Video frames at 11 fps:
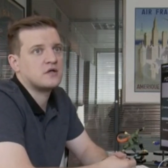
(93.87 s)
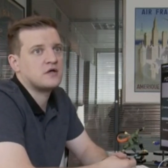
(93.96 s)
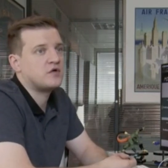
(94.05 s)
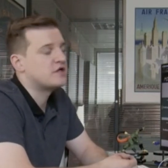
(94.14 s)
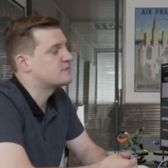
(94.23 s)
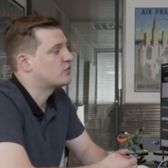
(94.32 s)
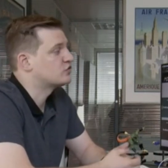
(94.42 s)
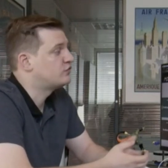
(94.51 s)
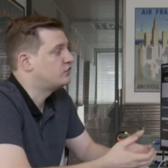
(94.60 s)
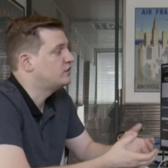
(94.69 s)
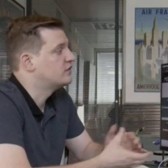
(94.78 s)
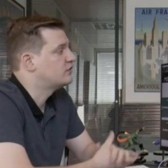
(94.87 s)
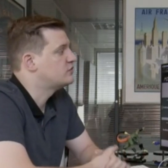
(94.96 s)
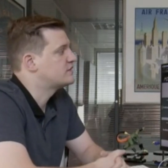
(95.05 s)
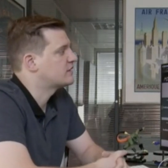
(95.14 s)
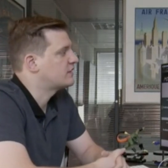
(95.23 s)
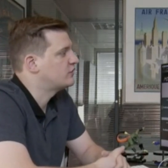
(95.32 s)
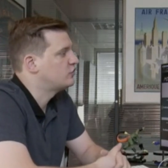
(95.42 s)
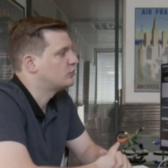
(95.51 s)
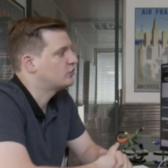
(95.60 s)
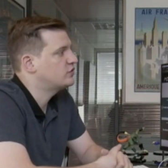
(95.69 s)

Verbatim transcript: avoir une expérience fluide du site Internet de Montreux